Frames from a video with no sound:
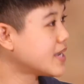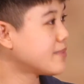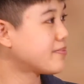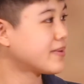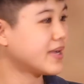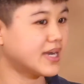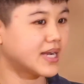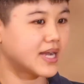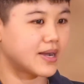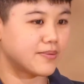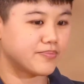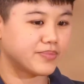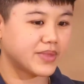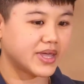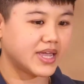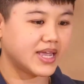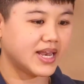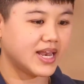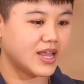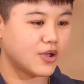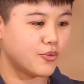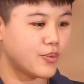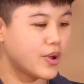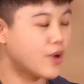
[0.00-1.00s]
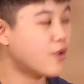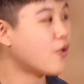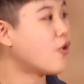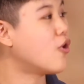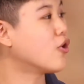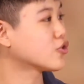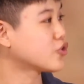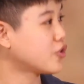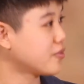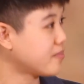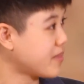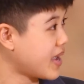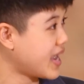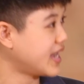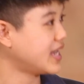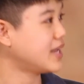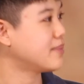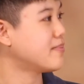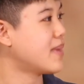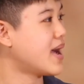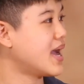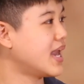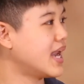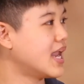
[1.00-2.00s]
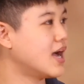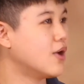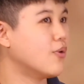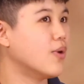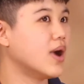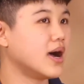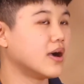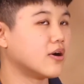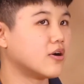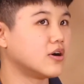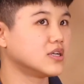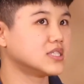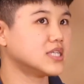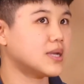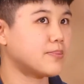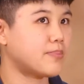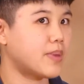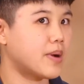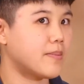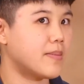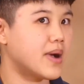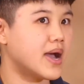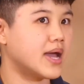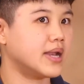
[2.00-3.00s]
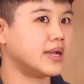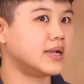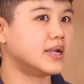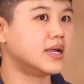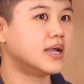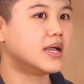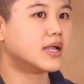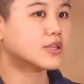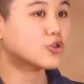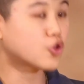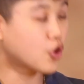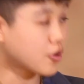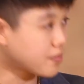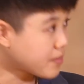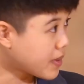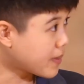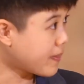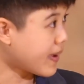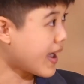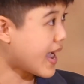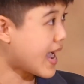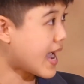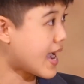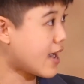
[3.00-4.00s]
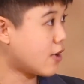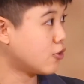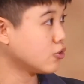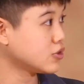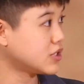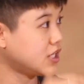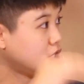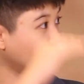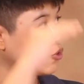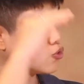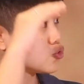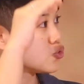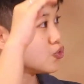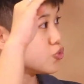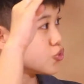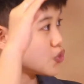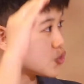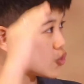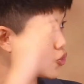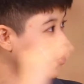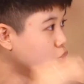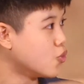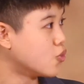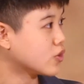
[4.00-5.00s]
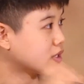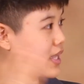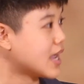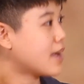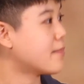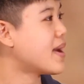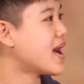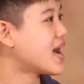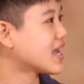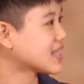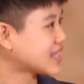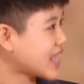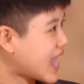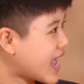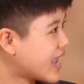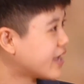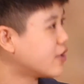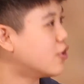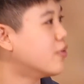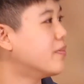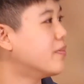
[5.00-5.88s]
ยบกันกับในเลเวลของต้นไม้ในบ้านเราค่ะ ก็จะประมาณต้นมะพร้าวที่อยู่สูงสูงๆทางภาคใต้ข